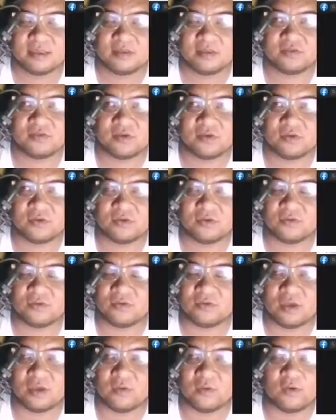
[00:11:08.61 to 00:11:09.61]

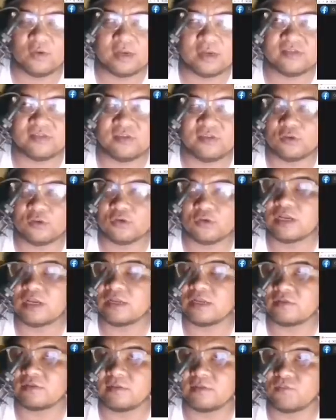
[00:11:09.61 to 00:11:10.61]
So, ewan ko lang, siguro,
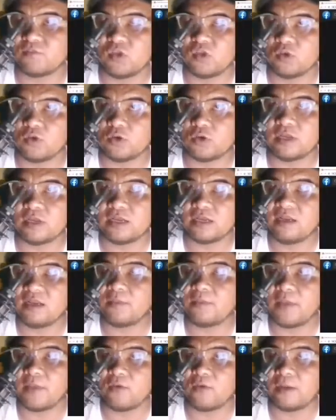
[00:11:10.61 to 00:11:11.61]
siguro
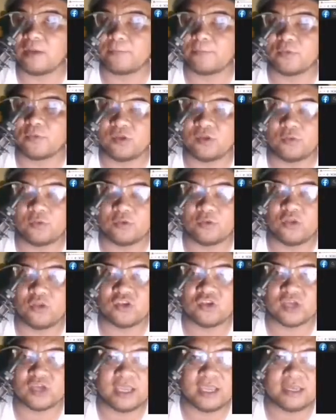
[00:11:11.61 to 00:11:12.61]
naninibago lang po siguro
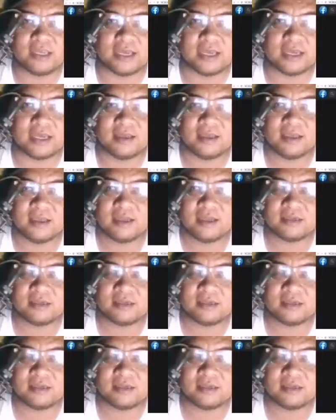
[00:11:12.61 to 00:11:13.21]
yung China